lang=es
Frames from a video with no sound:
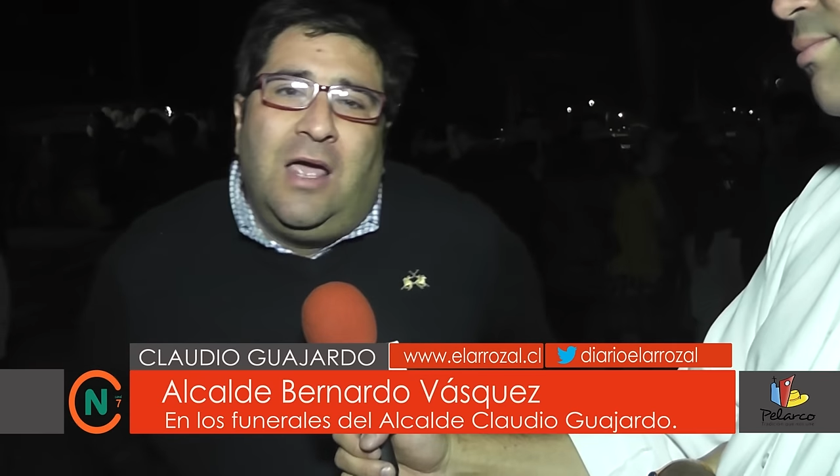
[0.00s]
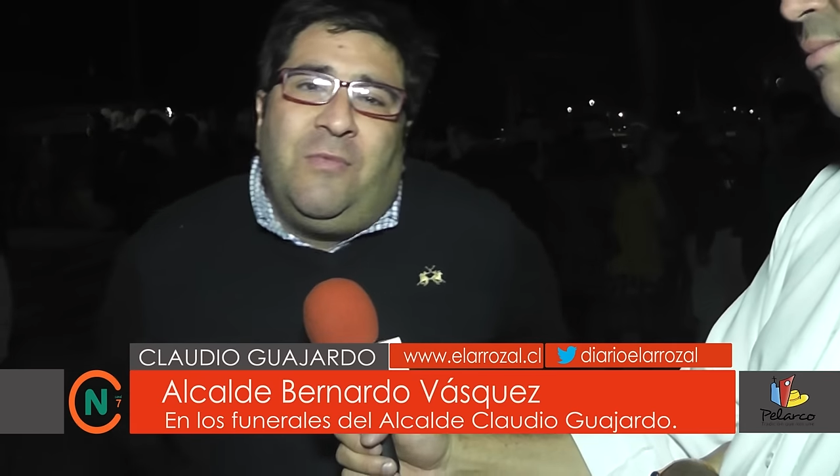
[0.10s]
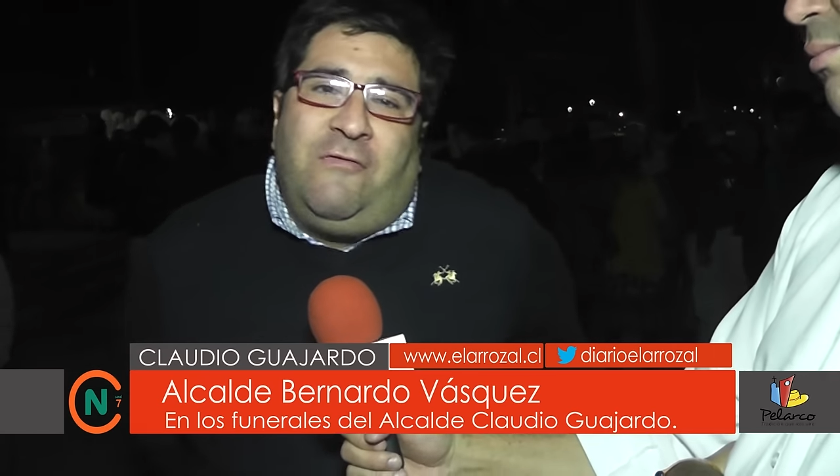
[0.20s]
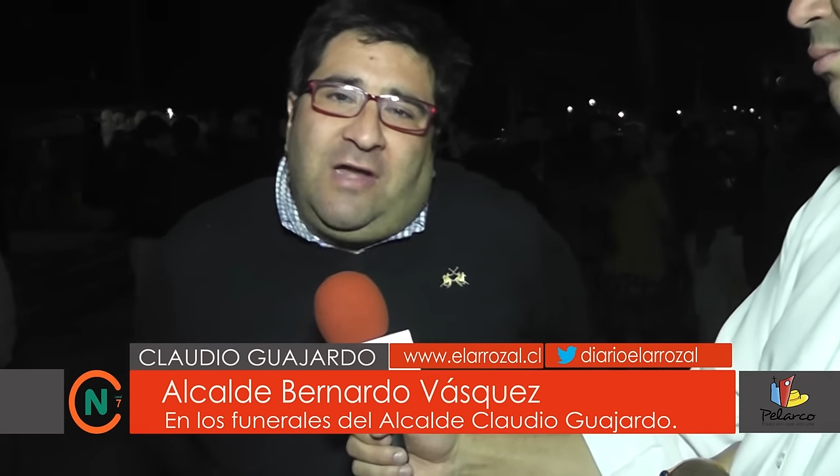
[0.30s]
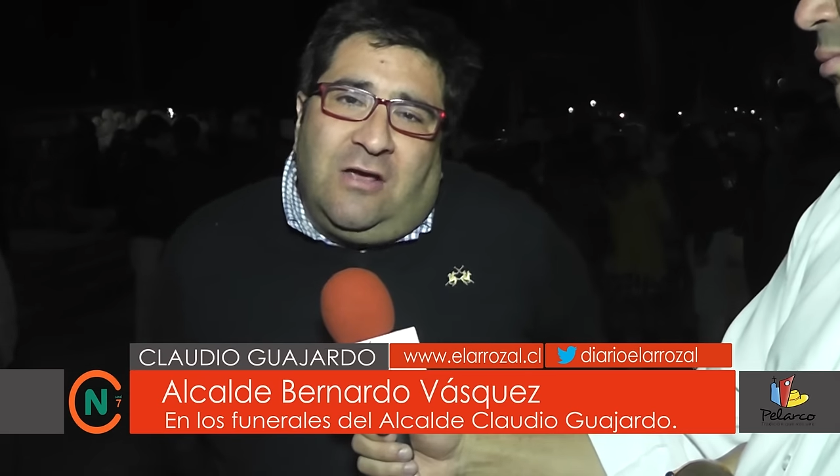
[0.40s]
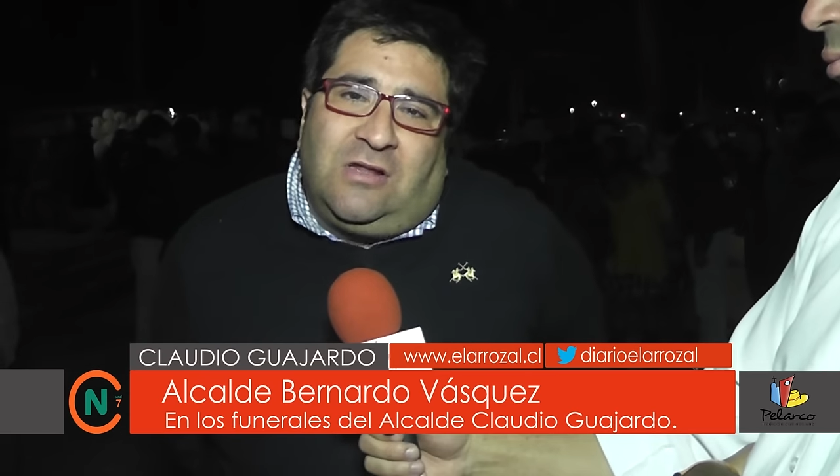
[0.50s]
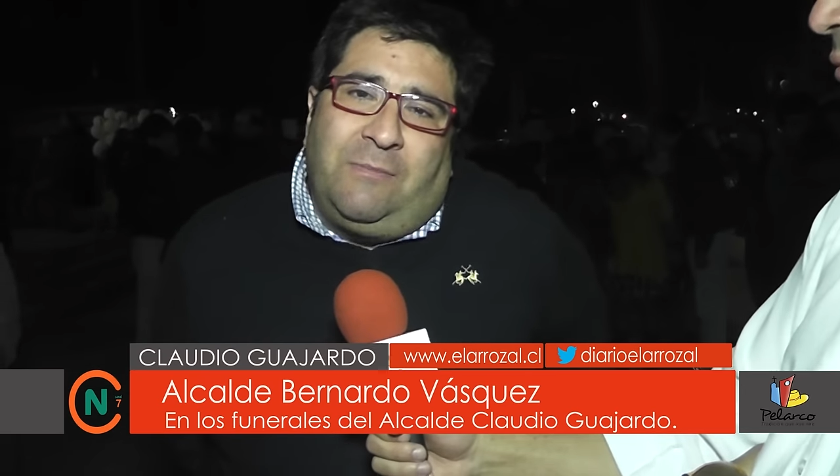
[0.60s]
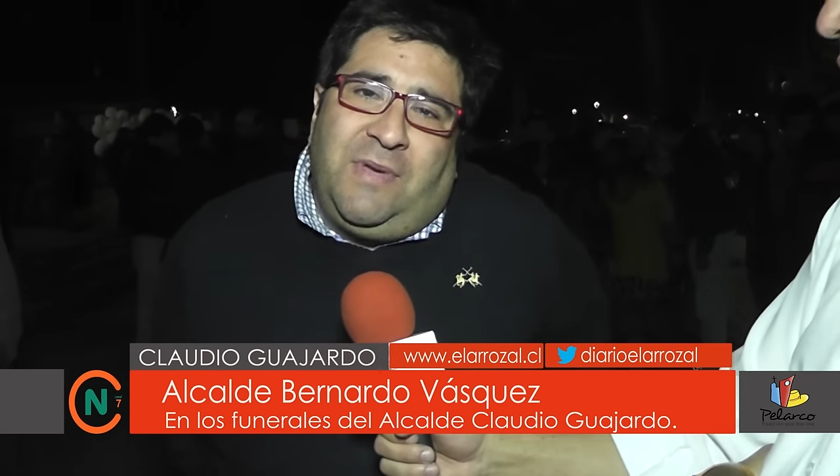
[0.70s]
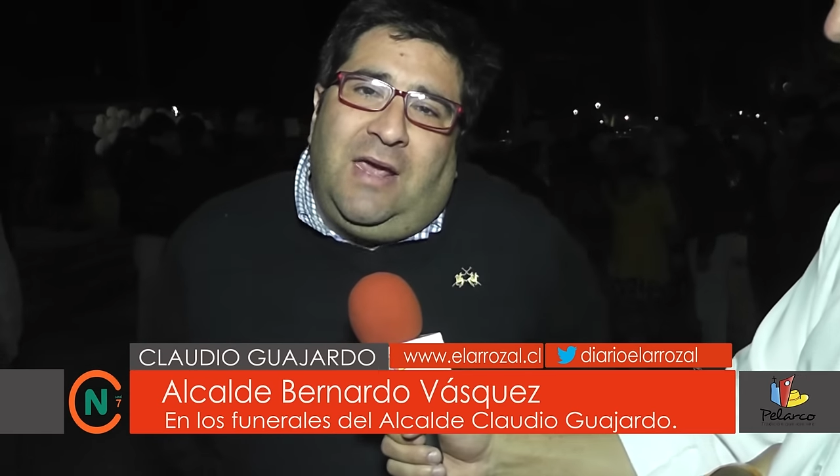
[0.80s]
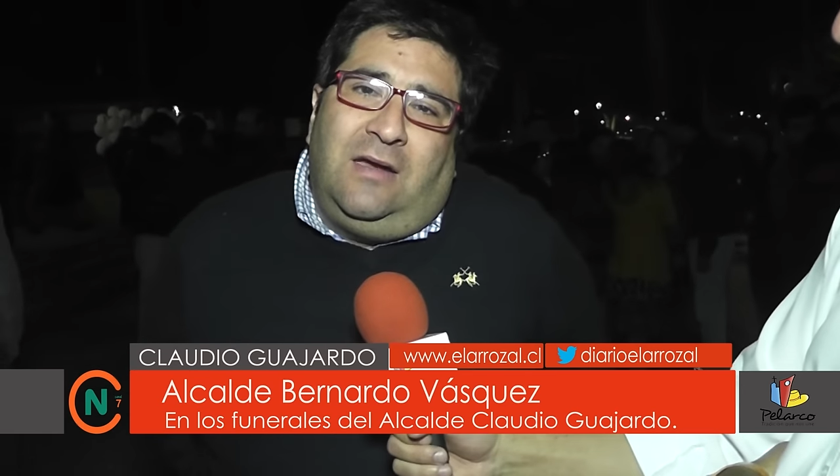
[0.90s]
hemos venido
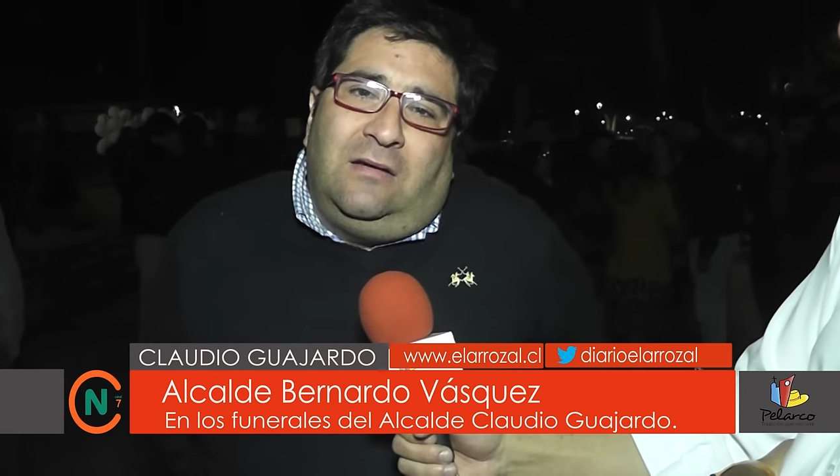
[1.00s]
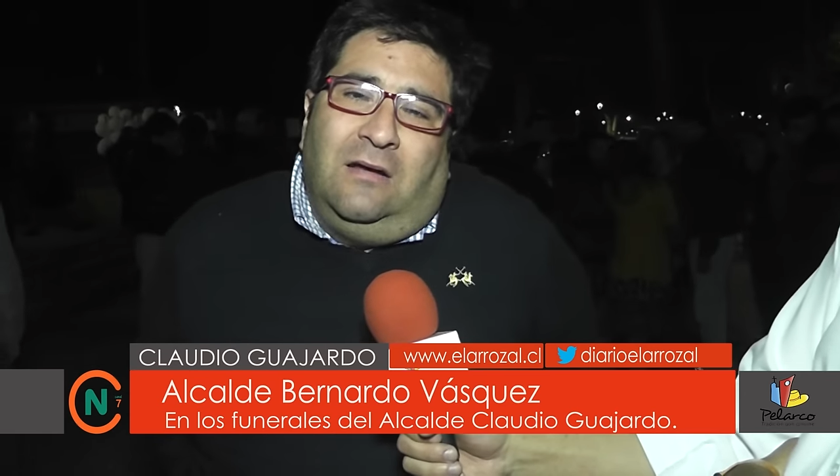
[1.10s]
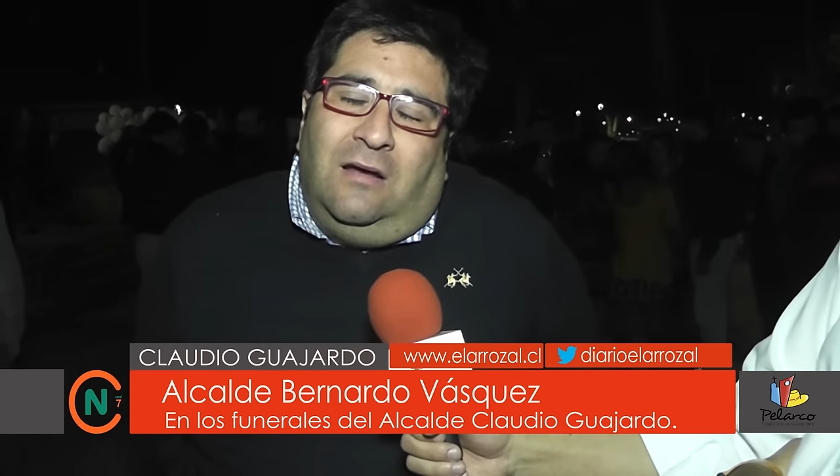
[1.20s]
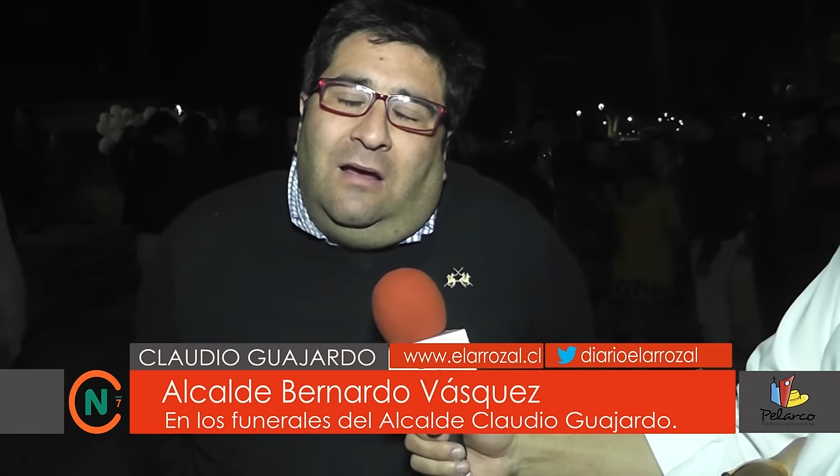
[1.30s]
también